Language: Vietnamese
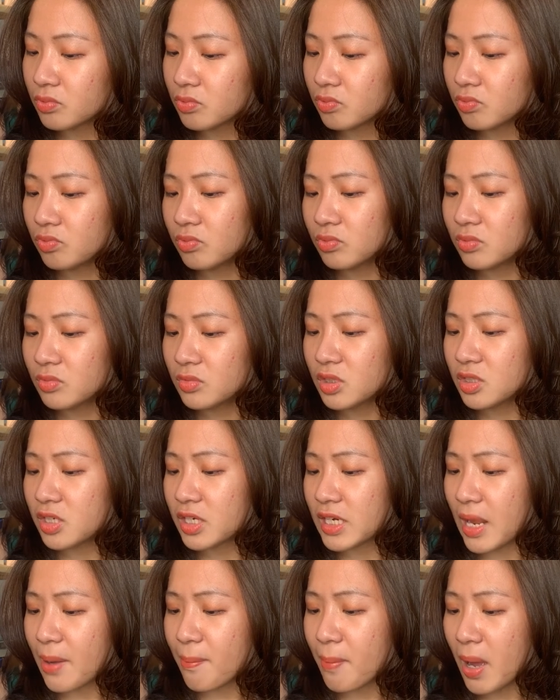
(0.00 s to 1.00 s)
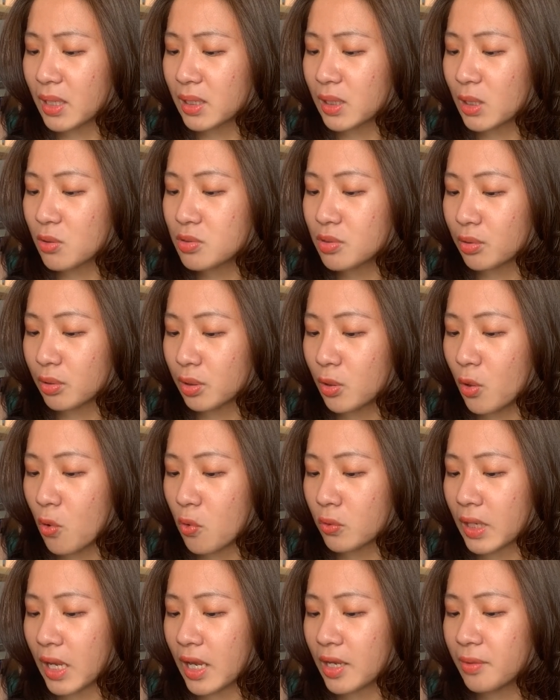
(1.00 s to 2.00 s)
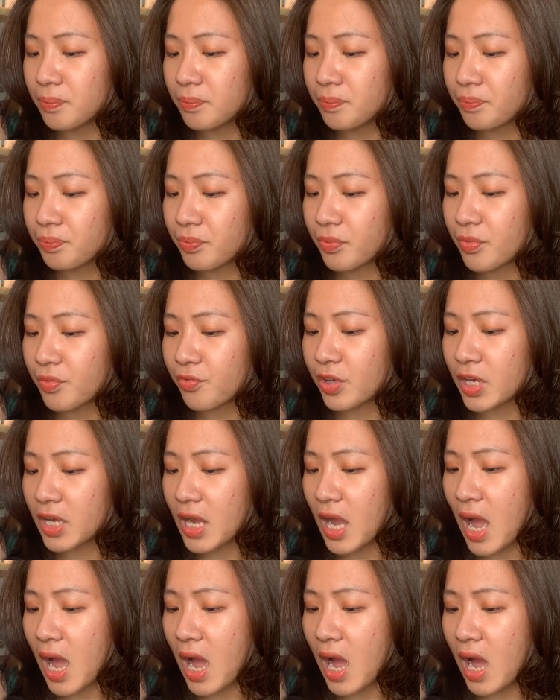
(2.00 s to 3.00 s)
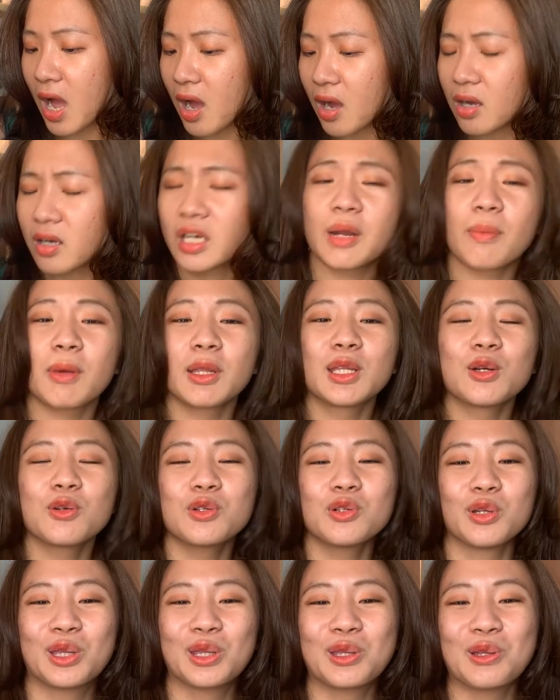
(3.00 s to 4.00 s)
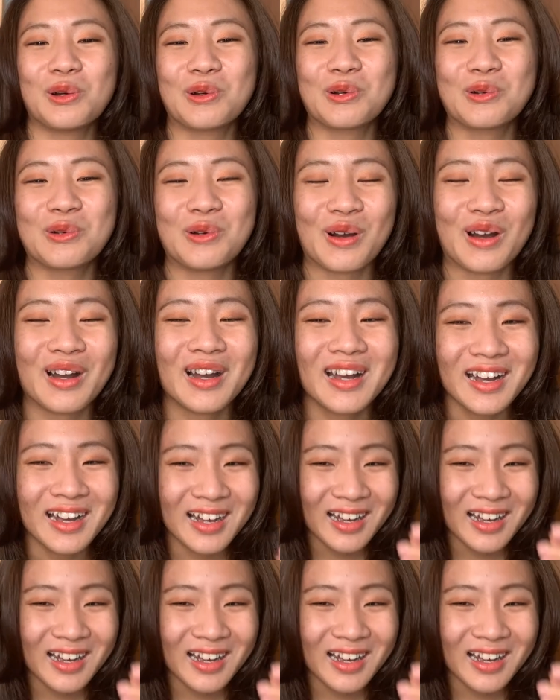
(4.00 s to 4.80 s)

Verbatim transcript: uhm, người đàn bà sau cửa sổ này với cả người đàn mặt sau cửa sổ của uh,